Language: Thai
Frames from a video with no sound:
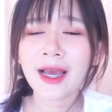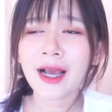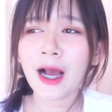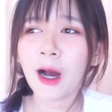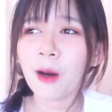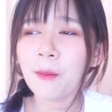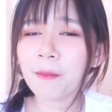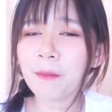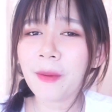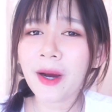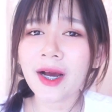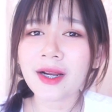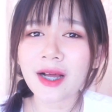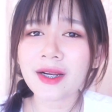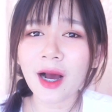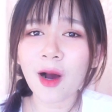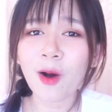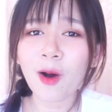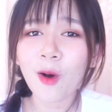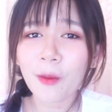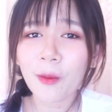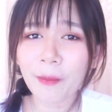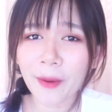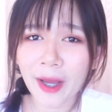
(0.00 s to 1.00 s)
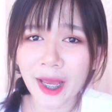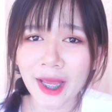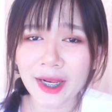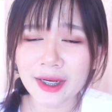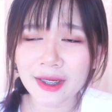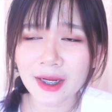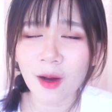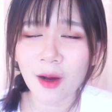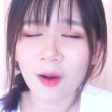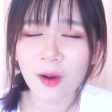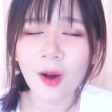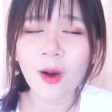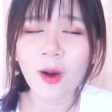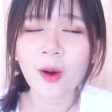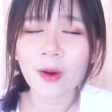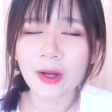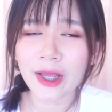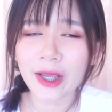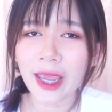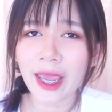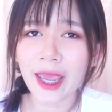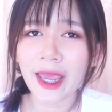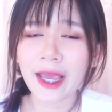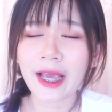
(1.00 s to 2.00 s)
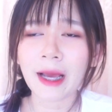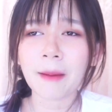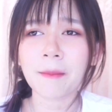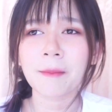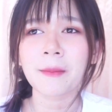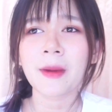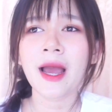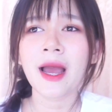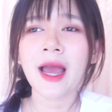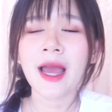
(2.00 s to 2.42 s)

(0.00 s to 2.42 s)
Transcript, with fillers: เขาเปิดเขาโอเพนเขาก็โอเคกับ